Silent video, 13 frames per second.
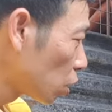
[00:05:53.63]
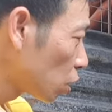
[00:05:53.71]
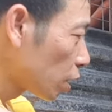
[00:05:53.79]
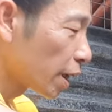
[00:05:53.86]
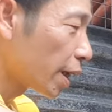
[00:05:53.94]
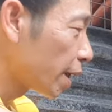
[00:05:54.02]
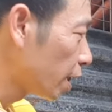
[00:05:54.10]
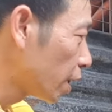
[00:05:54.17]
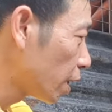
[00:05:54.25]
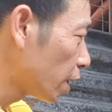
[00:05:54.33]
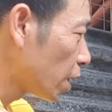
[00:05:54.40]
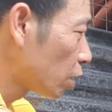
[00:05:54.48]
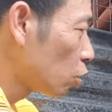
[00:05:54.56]
Con này
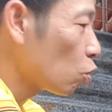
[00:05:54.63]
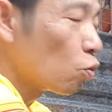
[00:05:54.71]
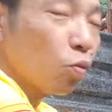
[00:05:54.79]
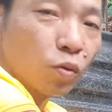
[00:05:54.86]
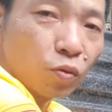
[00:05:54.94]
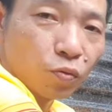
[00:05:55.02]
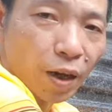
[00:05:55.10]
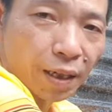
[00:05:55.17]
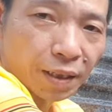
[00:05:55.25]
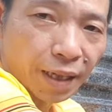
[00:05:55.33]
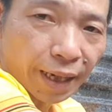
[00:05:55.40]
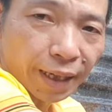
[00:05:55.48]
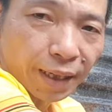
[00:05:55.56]
nó cũng vàng
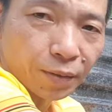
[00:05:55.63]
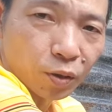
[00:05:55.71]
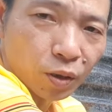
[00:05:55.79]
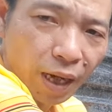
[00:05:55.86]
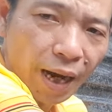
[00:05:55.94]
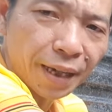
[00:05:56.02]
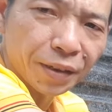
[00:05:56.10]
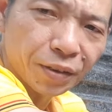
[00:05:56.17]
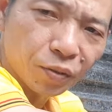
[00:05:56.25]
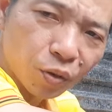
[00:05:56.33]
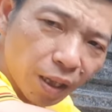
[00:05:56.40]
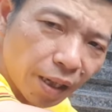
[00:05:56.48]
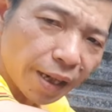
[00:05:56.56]
cháy, con cái này
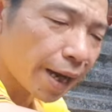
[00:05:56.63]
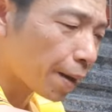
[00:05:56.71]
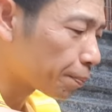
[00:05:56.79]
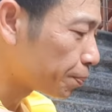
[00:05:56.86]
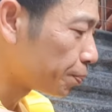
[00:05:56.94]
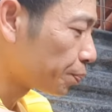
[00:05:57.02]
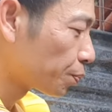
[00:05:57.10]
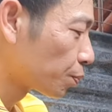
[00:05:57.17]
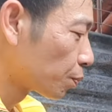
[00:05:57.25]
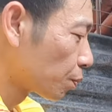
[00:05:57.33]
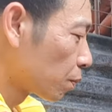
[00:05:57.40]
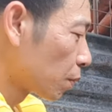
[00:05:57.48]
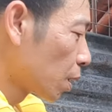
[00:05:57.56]
cũng rất là đẹp.
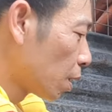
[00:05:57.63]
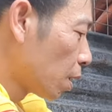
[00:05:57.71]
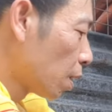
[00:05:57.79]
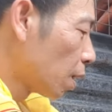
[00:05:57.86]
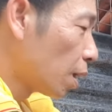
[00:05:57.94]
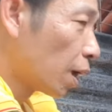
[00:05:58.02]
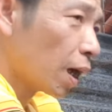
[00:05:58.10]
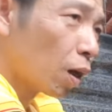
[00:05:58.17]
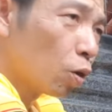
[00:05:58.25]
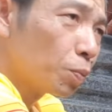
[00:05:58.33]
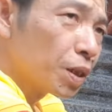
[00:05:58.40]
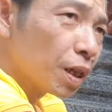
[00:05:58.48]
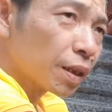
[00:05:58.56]
À,
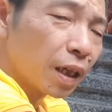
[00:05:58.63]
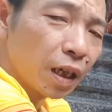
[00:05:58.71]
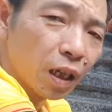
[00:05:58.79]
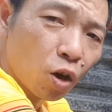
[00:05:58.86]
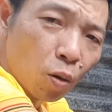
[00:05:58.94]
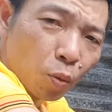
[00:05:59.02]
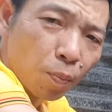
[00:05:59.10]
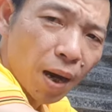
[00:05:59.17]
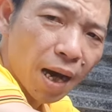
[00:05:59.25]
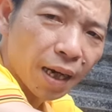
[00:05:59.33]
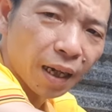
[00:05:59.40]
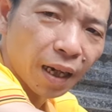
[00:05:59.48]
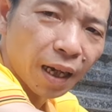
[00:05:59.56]
hôm trước thì có một
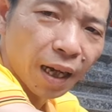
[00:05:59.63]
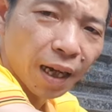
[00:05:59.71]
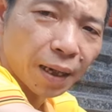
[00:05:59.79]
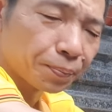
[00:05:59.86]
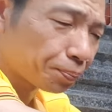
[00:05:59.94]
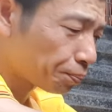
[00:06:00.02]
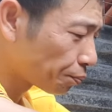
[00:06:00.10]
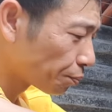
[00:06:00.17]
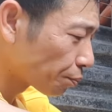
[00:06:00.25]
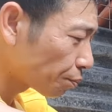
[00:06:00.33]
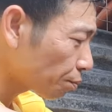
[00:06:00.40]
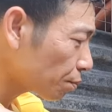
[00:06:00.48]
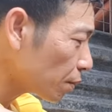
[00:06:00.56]
bạn là
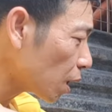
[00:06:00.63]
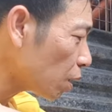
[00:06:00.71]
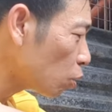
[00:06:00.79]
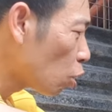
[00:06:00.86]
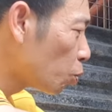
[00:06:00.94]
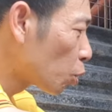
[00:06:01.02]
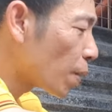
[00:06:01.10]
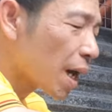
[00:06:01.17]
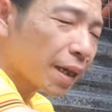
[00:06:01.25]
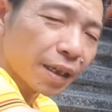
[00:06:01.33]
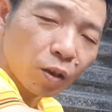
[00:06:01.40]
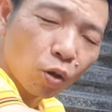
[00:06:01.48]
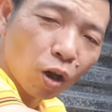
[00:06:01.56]
có một
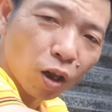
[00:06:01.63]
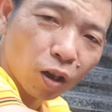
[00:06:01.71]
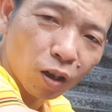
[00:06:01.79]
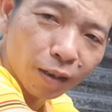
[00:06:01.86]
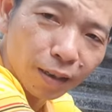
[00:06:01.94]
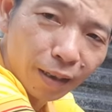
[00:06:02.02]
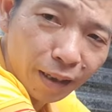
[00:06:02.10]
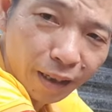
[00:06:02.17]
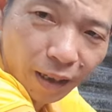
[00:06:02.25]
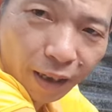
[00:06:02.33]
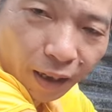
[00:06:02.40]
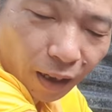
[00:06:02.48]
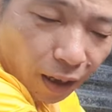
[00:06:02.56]
bạn thì có ý
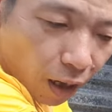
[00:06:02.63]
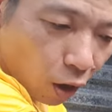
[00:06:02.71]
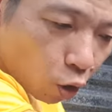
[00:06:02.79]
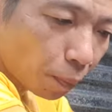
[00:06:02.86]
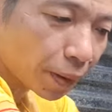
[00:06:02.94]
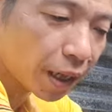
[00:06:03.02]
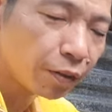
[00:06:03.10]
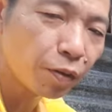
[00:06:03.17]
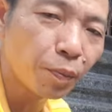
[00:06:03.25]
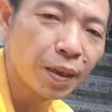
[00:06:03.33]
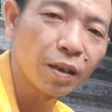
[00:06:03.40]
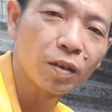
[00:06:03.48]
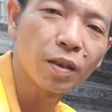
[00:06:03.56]
kiến góp ý với
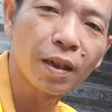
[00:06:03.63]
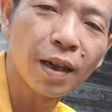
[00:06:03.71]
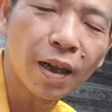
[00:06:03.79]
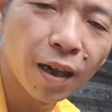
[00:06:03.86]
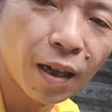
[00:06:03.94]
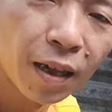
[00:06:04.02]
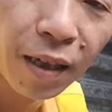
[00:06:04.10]
mình, tức là